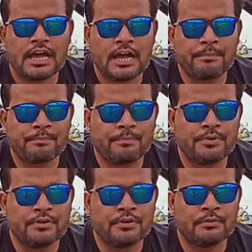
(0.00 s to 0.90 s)
आप
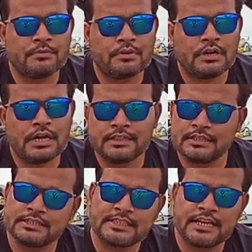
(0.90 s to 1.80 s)
आप
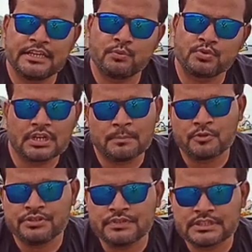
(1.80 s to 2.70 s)
अंदर चाहें उतना
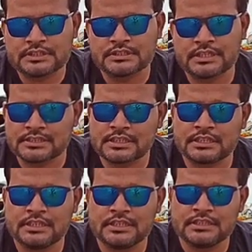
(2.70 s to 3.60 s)
मॉडिफिकेशंस कर
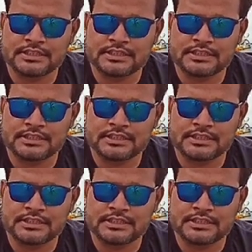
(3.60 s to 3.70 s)
सकते हैं